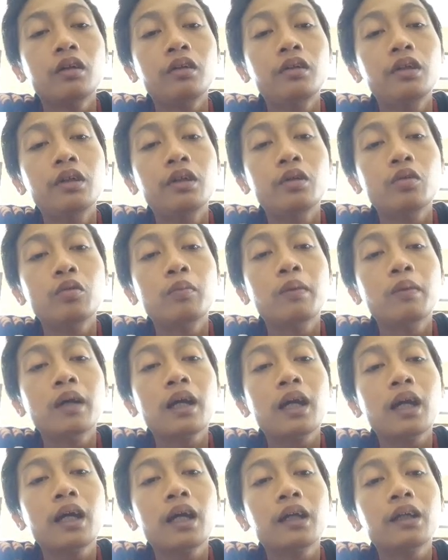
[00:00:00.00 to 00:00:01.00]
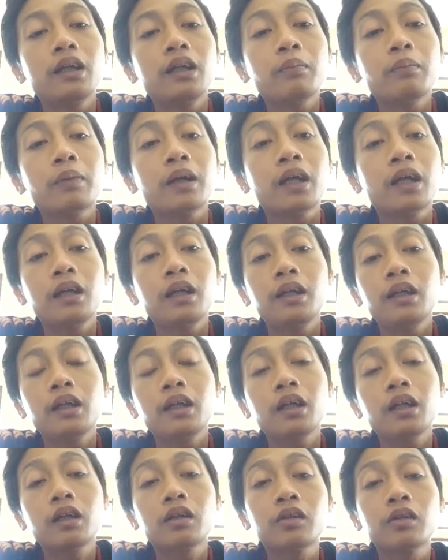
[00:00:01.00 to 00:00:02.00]
dirubah lagi padahal ini
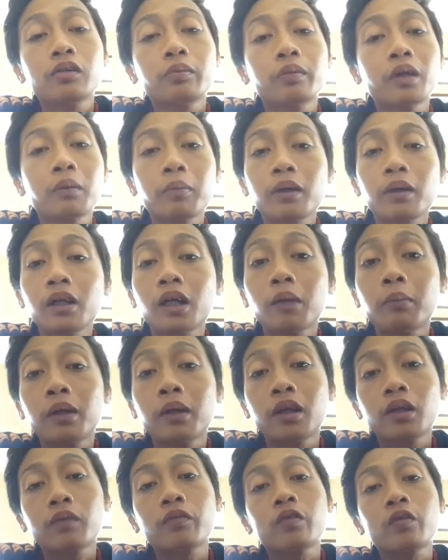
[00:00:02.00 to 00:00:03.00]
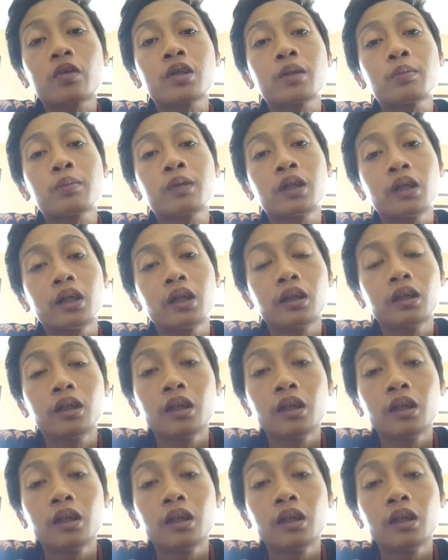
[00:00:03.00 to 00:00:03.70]
kan subscriber gak main sub shop saya